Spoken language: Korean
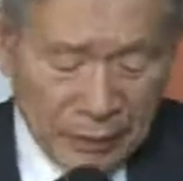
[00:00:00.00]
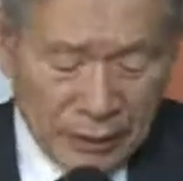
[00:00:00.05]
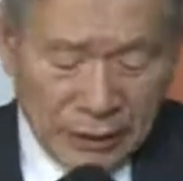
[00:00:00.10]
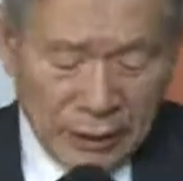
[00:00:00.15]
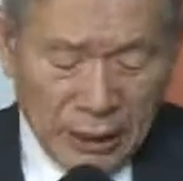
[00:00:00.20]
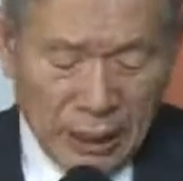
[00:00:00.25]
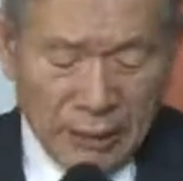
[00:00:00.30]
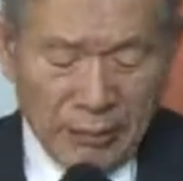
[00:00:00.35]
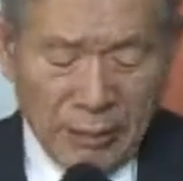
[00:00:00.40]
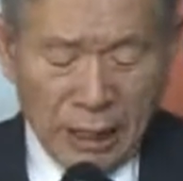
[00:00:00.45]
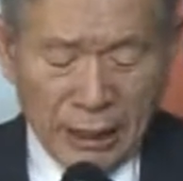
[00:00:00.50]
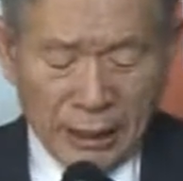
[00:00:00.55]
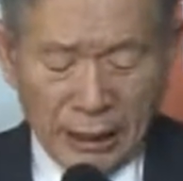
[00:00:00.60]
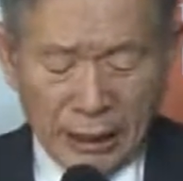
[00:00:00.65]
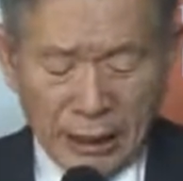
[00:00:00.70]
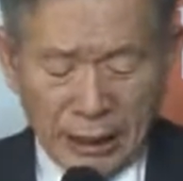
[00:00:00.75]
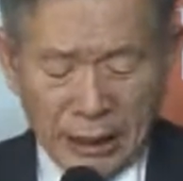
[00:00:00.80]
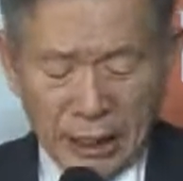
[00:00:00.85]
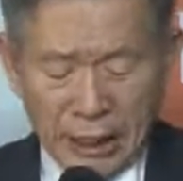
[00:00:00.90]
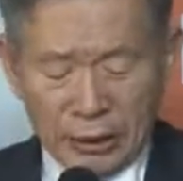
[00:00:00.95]
그냥
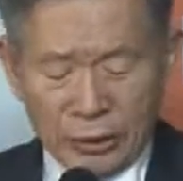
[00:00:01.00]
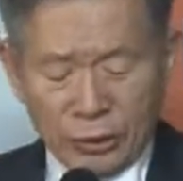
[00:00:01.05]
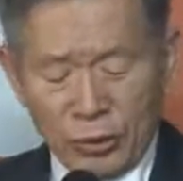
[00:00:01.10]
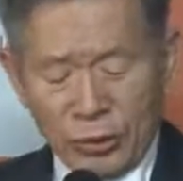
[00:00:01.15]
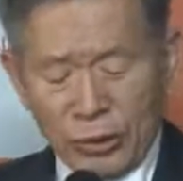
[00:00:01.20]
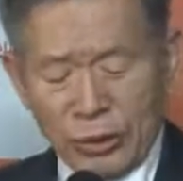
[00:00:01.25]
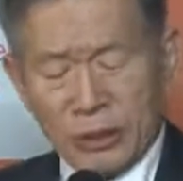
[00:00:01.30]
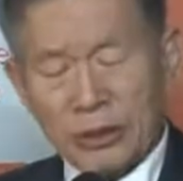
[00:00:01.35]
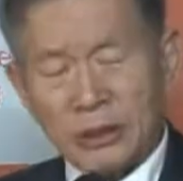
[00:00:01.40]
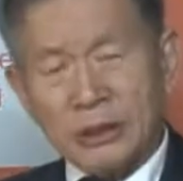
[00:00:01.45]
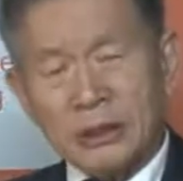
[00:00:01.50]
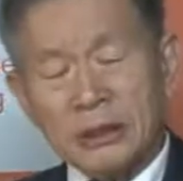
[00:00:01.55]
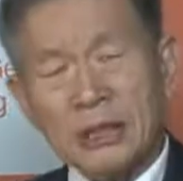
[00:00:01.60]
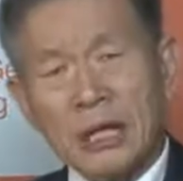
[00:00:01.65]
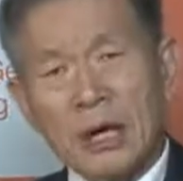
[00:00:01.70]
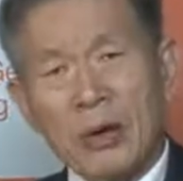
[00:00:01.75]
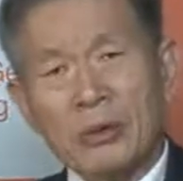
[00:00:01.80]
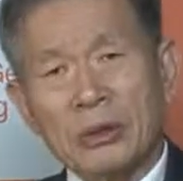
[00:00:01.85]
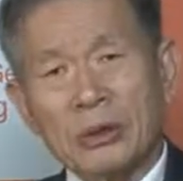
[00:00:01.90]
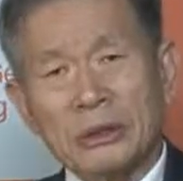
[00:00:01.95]
막연하게
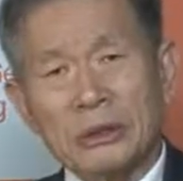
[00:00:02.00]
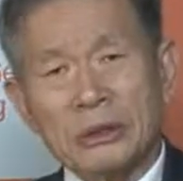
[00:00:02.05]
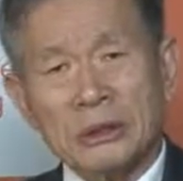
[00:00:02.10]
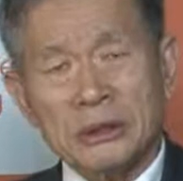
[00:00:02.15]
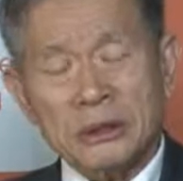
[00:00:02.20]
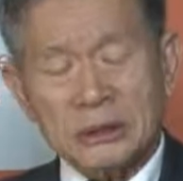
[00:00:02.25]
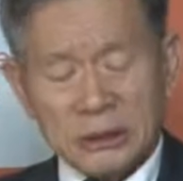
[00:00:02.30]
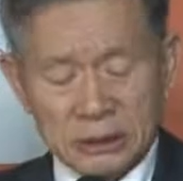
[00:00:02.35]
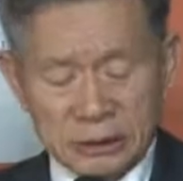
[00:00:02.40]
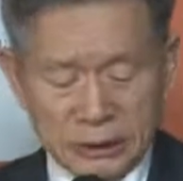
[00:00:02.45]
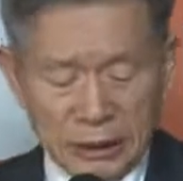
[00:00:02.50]
교회는 나오는